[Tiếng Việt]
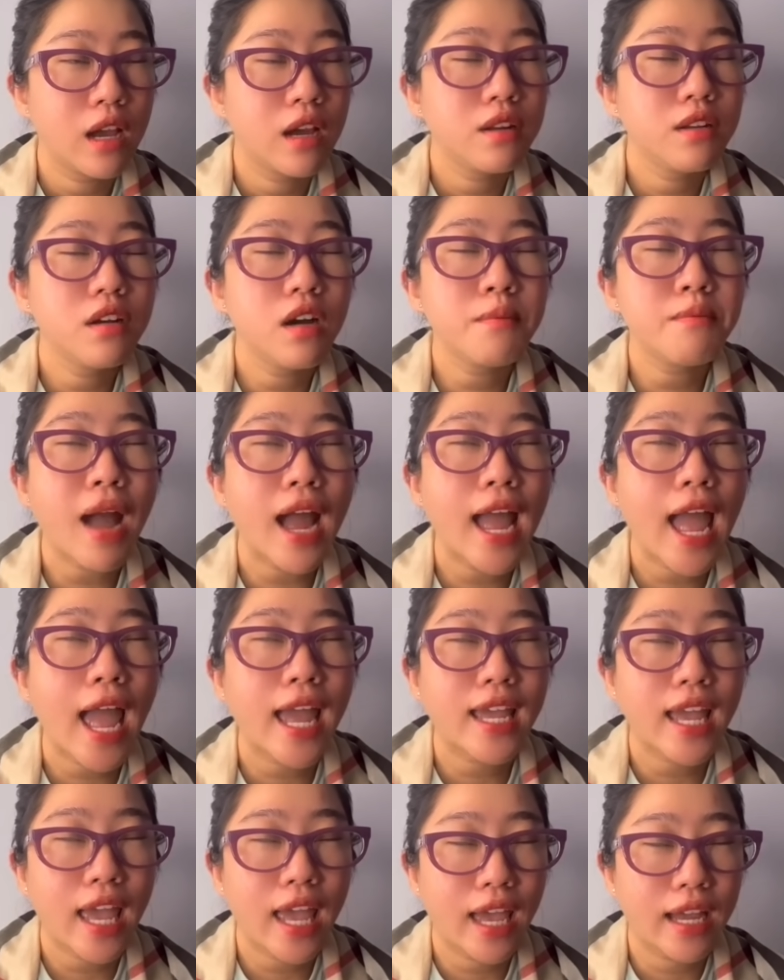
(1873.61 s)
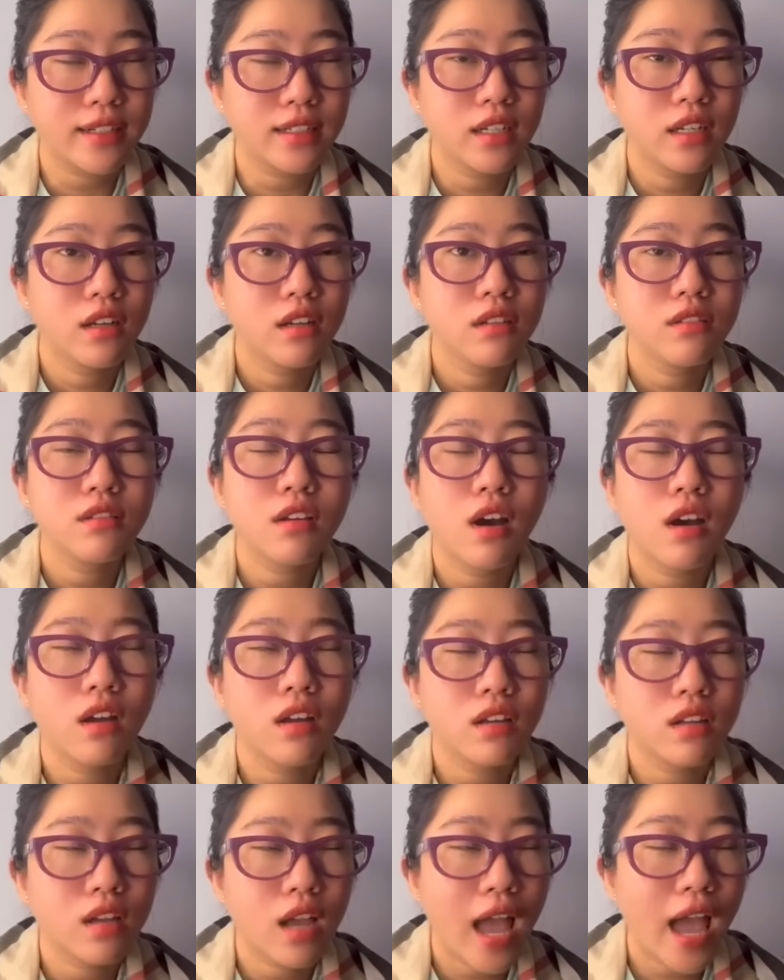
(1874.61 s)
nước mắt hai hàng
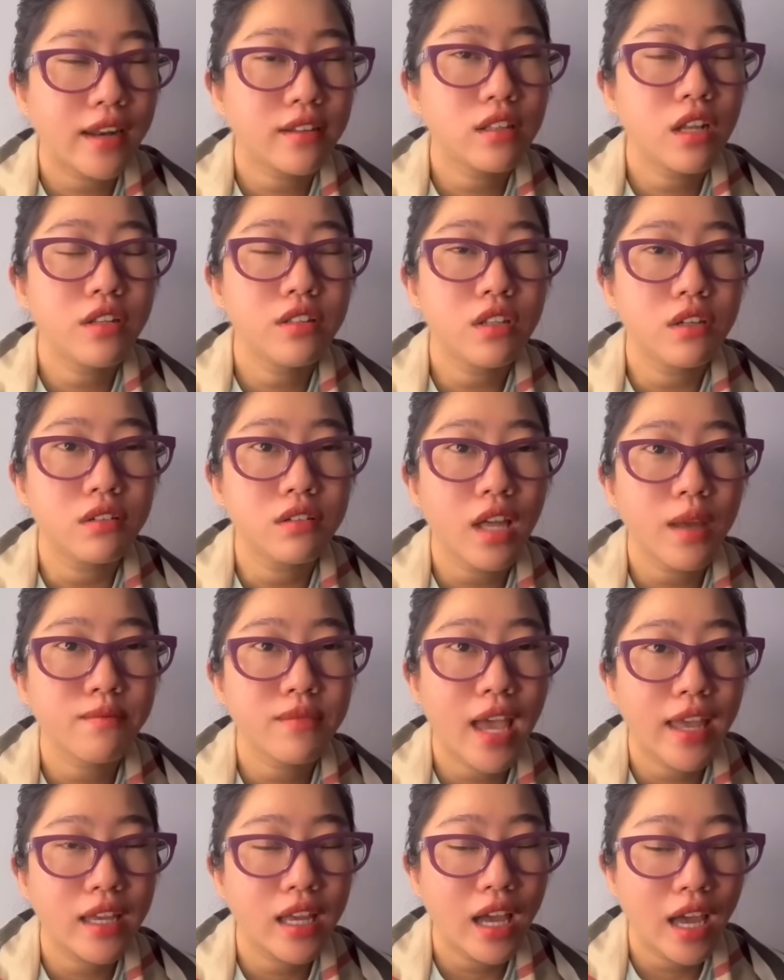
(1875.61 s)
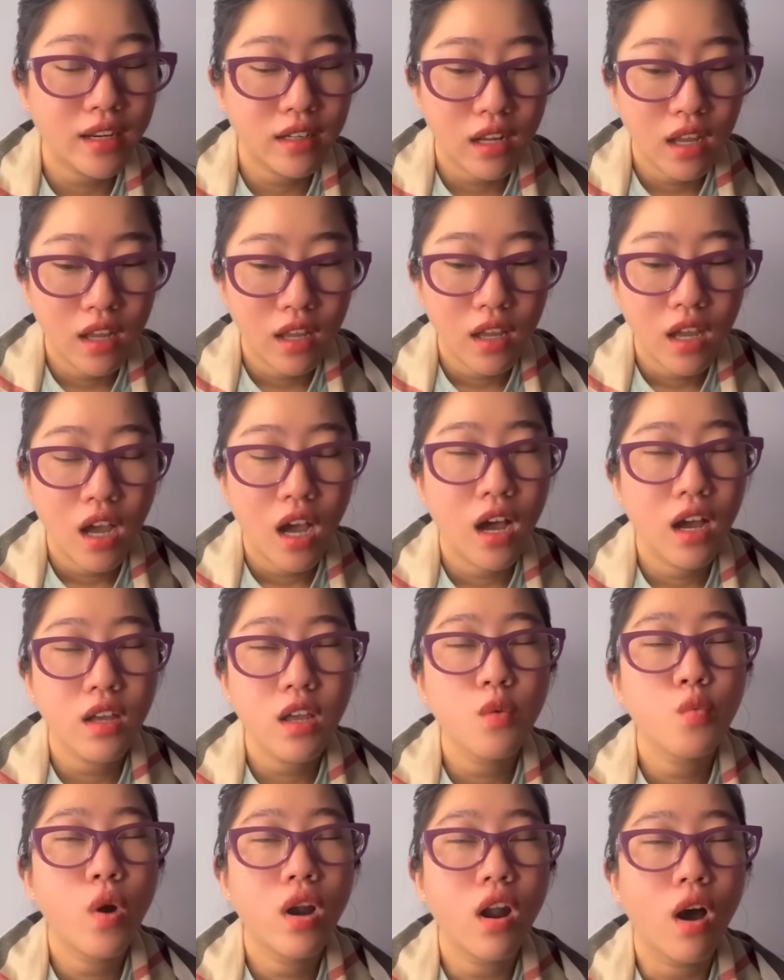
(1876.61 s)
trời anh tin tưởng em vậy ha à, ờ,
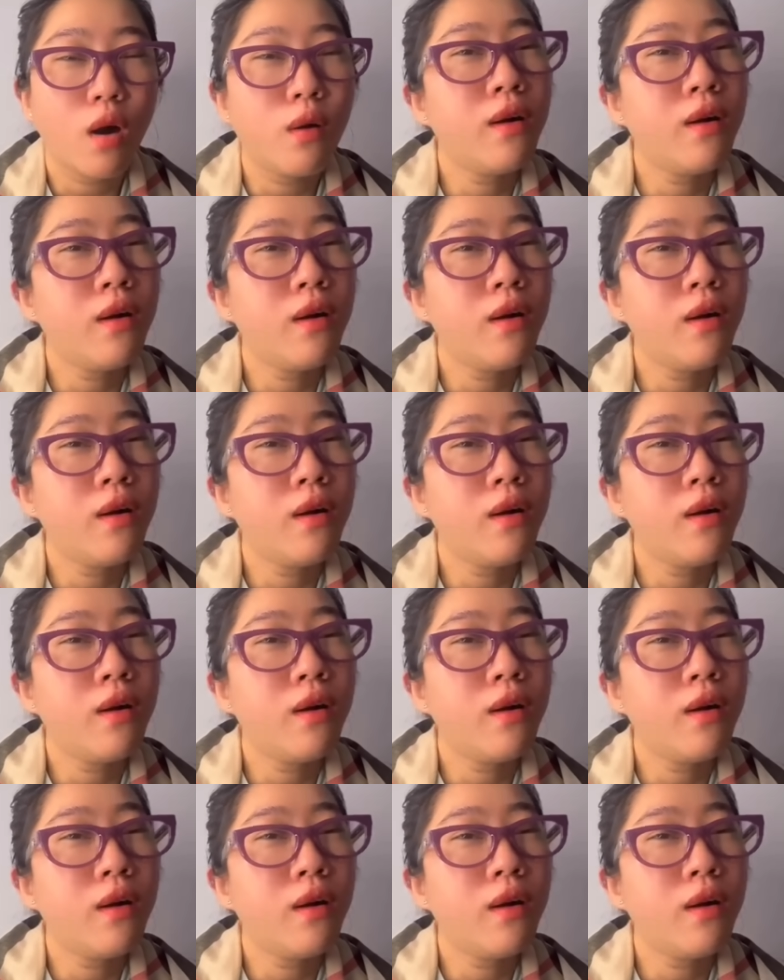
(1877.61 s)
em quên lộn